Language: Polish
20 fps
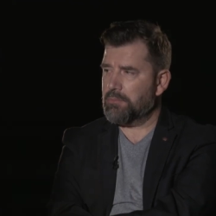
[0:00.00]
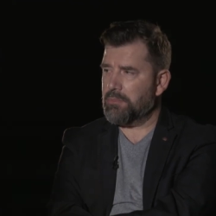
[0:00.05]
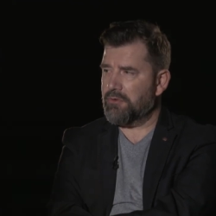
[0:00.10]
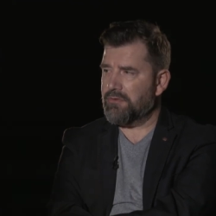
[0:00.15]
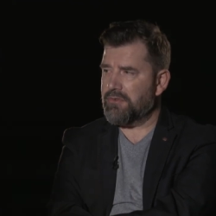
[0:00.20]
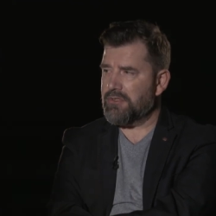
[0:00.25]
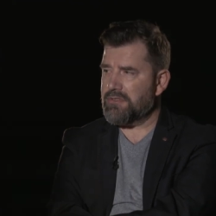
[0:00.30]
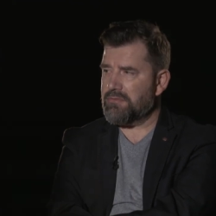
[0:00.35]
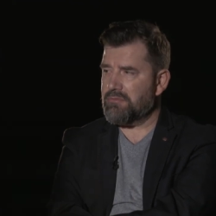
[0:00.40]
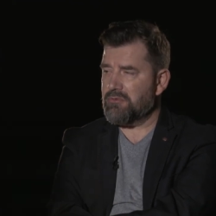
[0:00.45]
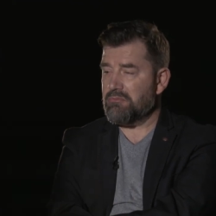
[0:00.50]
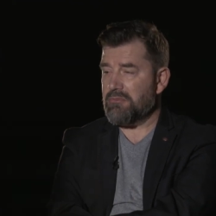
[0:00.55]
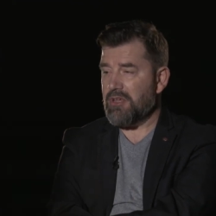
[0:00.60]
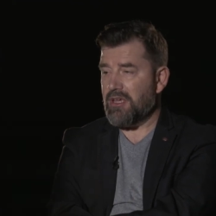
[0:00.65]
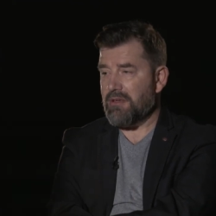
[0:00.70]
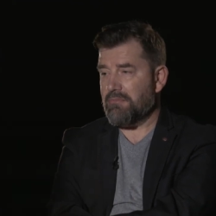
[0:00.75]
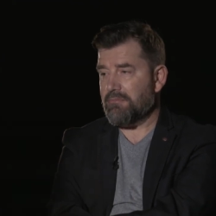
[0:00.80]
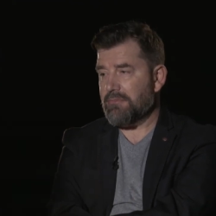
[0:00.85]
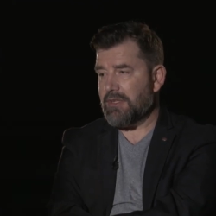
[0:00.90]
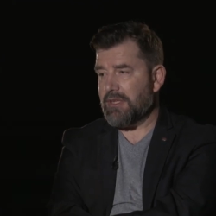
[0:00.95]
powiedzmy,
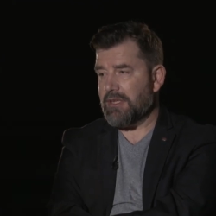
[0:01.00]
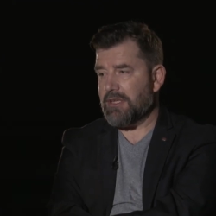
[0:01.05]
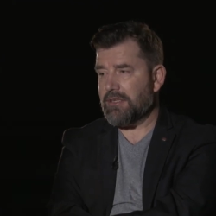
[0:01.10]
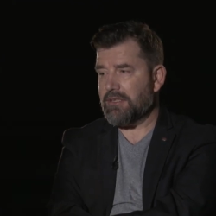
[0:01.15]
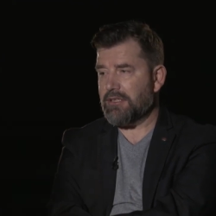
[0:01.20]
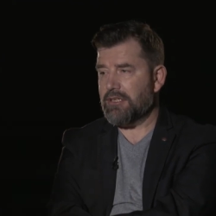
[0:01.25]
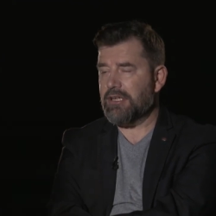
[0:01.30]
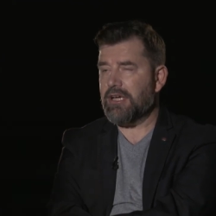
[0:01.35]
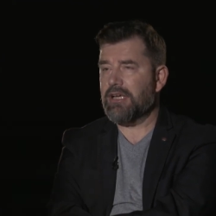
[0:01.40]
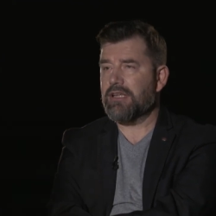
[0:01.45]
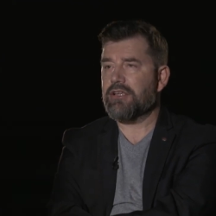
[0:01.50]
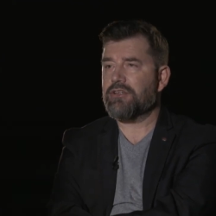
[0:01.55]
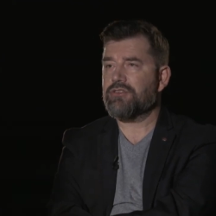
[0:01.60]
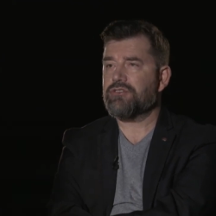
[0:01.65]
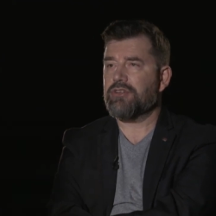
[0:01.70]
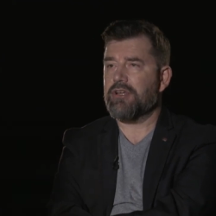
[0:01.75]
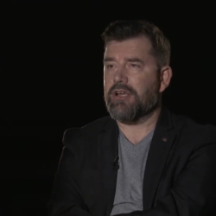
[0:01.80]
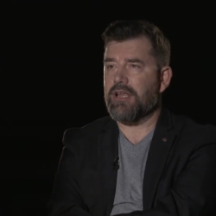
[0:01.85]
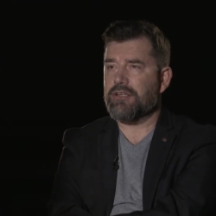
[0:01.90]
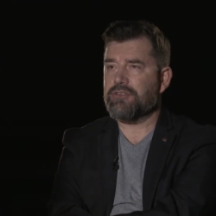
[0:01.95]
miałem te
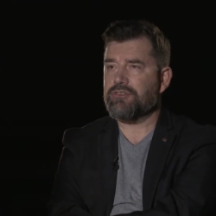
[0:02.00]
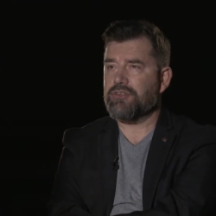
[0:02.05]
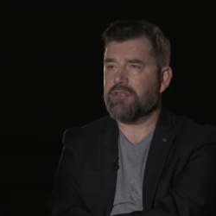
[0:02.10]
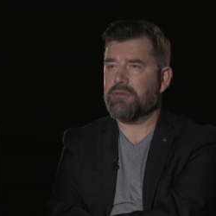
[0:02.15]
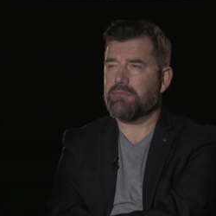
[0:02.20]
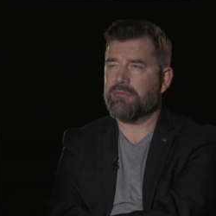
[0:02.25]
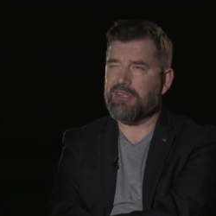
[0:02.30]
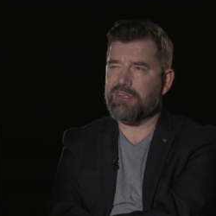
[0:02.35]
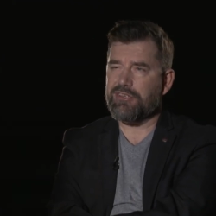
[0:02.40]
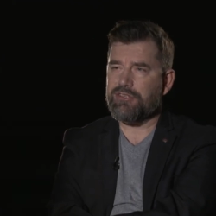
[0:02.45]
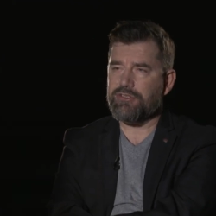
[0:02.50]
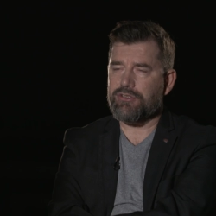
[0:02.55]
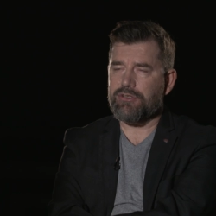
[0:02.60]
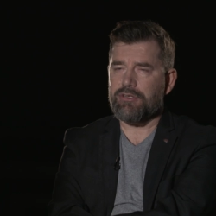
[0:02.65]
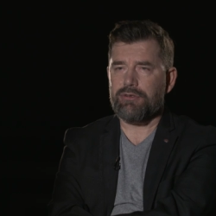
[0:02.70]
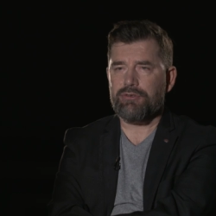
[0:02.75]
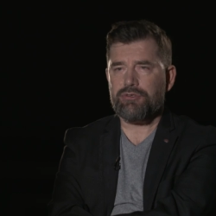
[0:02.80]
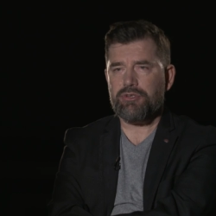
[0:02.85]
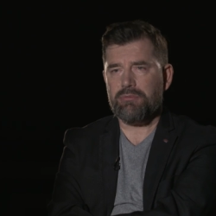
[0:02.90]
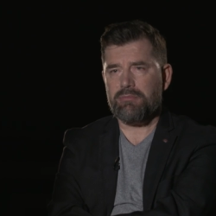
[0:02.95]
kilkanaście lat,
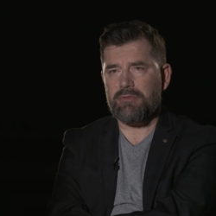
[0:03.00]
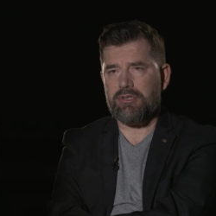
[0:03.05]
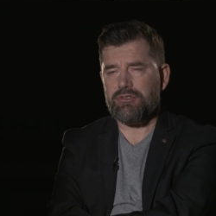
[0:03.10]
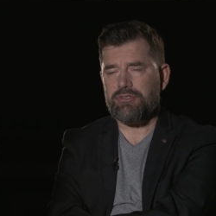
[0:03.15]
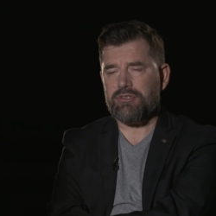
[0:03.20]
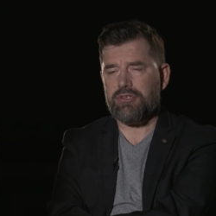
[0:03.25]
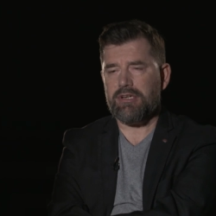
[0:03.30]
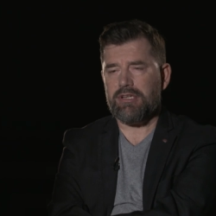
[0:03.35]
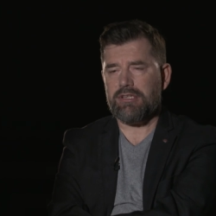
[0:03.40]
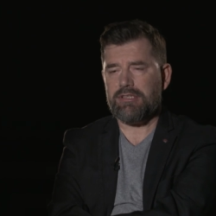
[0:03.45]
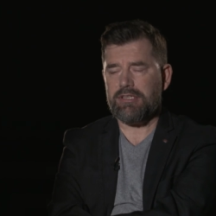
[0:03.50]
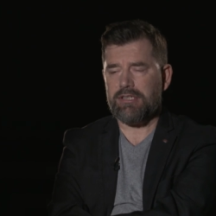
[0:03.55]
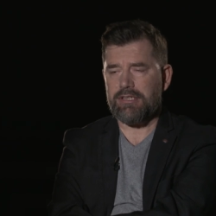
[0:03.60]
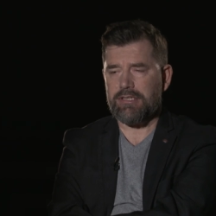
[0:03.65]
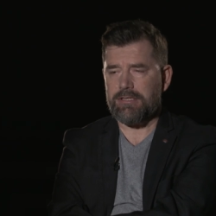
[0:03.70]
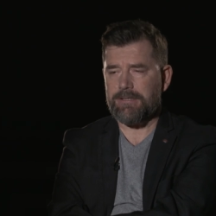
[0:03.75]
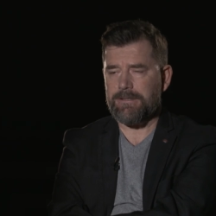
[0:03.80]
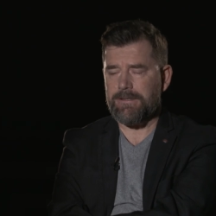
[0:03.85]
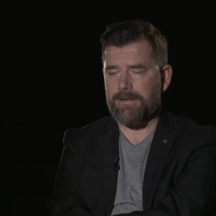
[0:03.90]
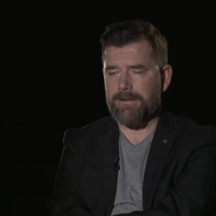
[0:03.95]
17, 18 lat,
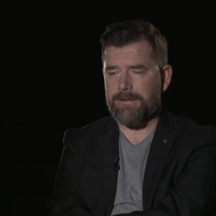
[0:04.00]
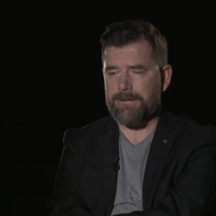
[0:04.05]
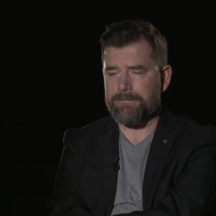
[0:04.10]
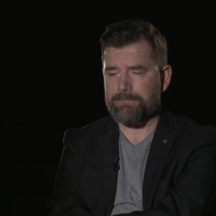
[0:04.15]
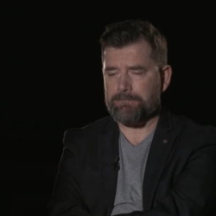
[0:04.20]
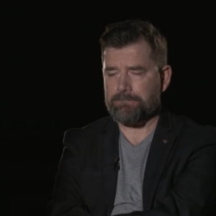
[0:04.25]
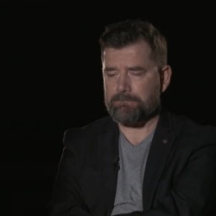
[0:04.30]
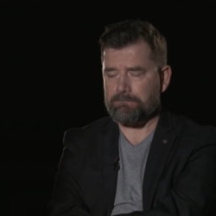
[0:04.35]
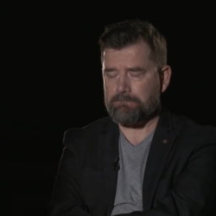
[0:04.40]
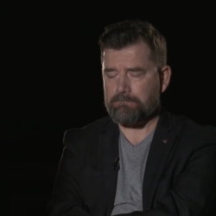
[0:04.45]
jak, jak